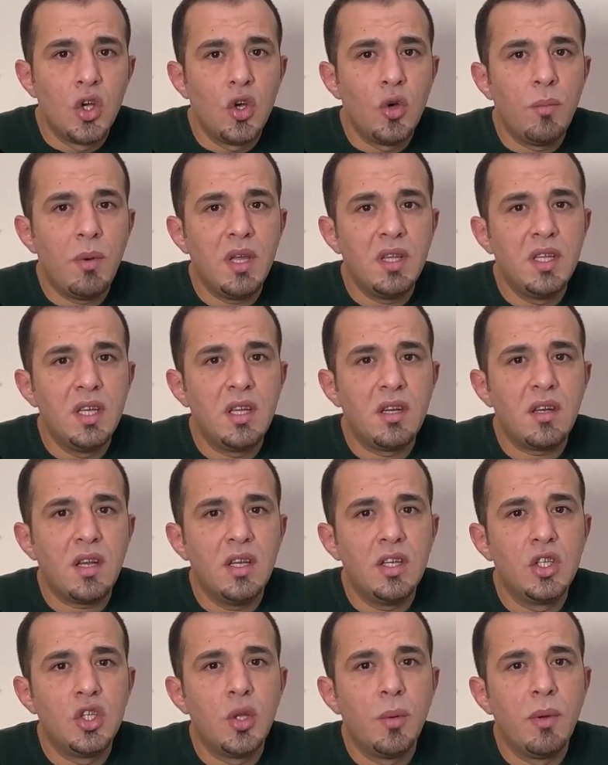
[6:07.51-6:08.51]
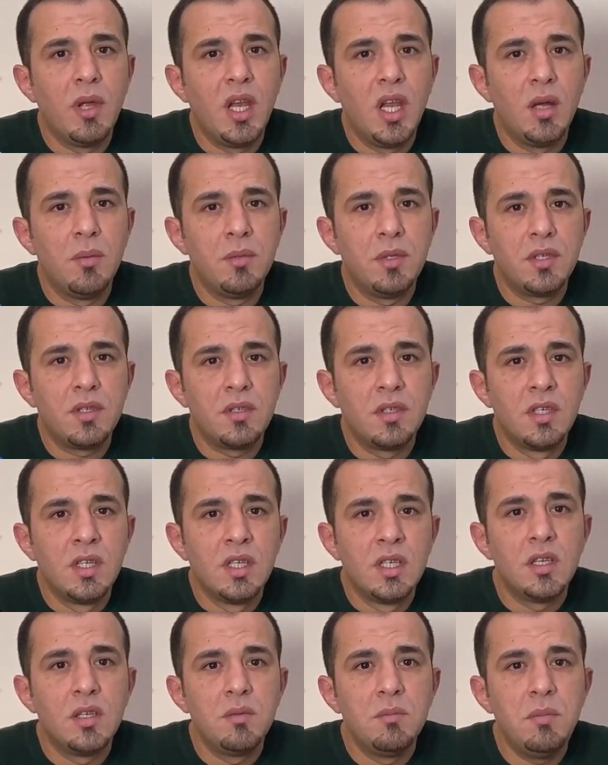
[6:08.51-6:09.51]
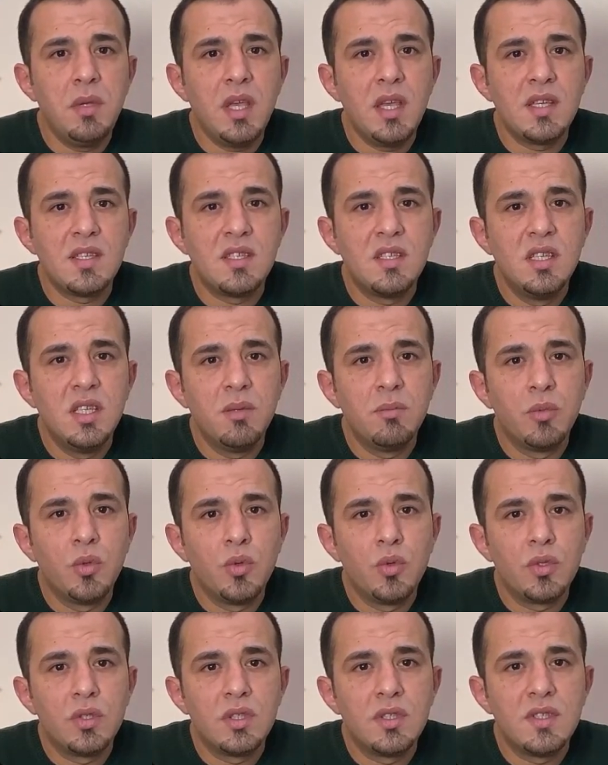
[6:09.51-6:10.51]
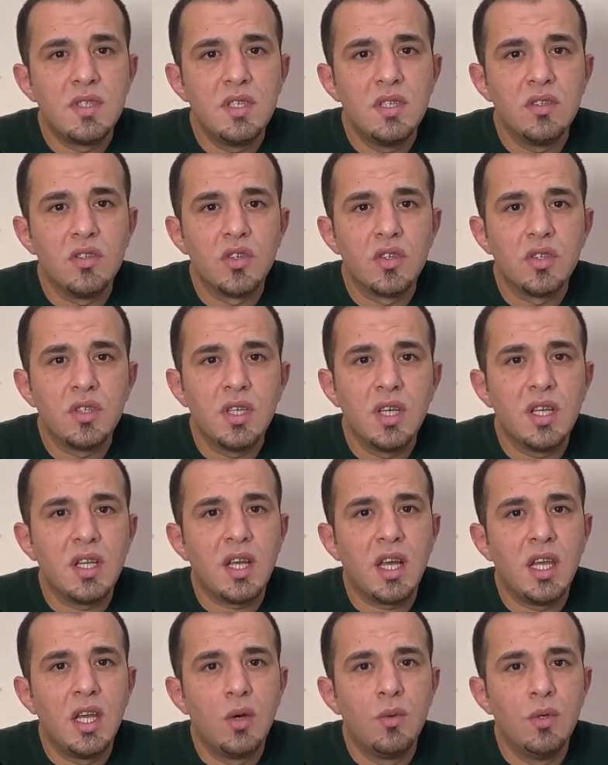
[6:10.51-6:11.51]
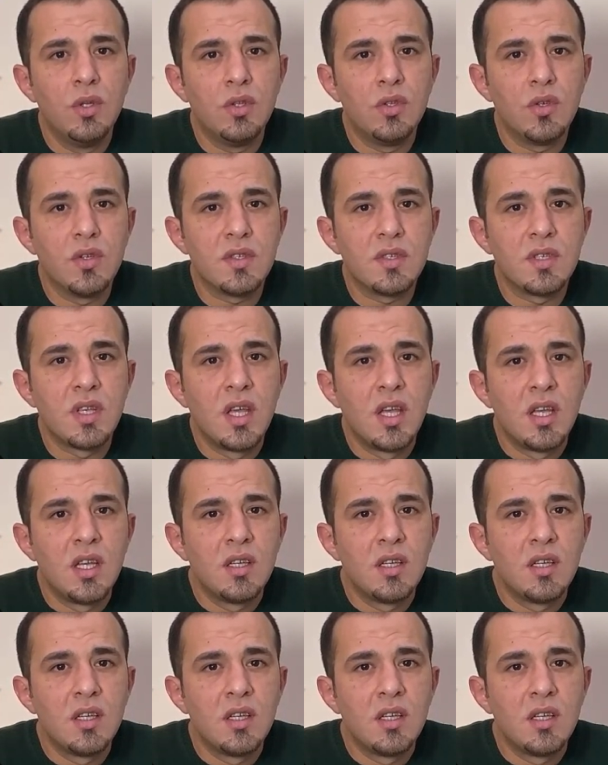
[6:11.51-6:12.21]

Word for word: وبعدين راح نكتب هالأمر بي اس دي بوت سي نقطتين على ويندوز